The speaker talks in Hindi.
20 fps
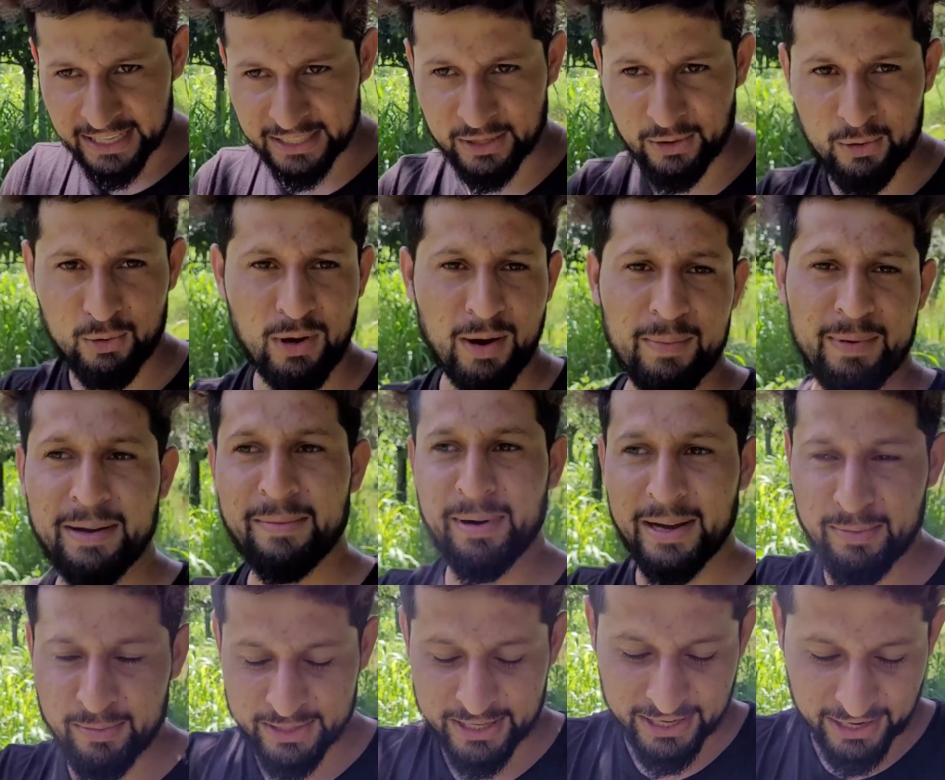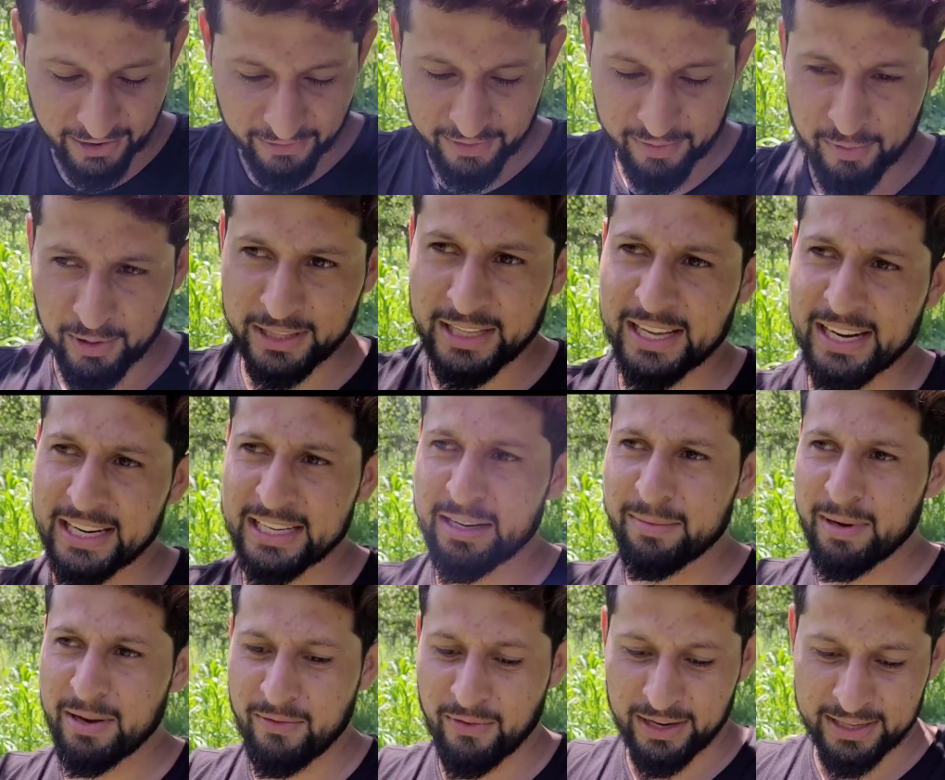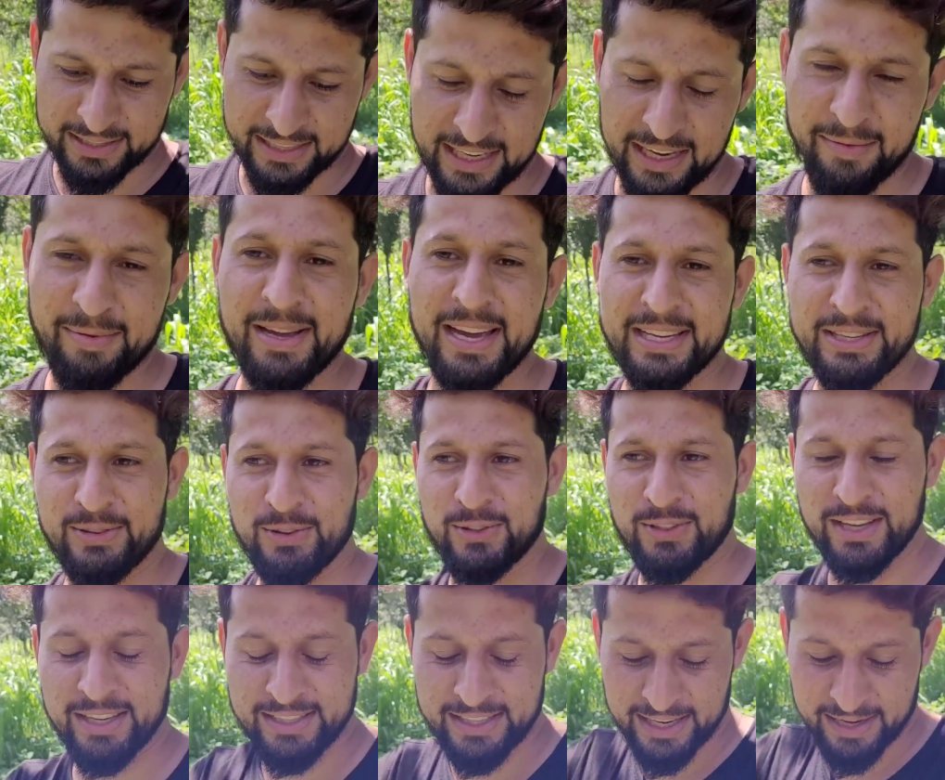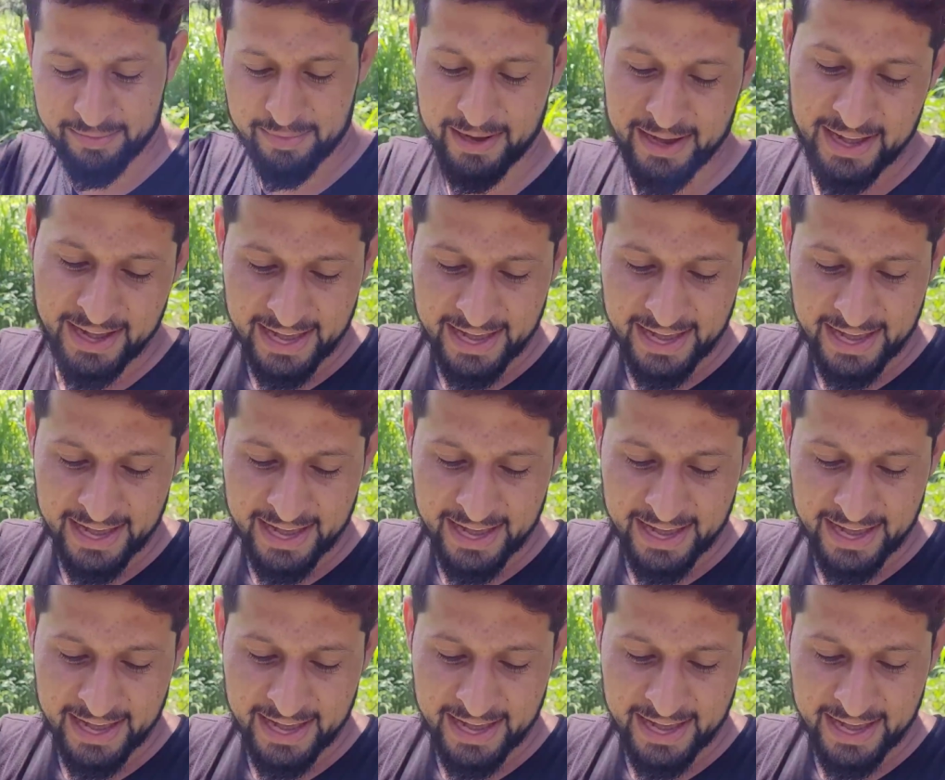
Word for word: जाता हूँ तो अपने भाई मुझे काफ़ी बोलते हैं राजा भाई वहाँ सेब कैसे होते हैं सेब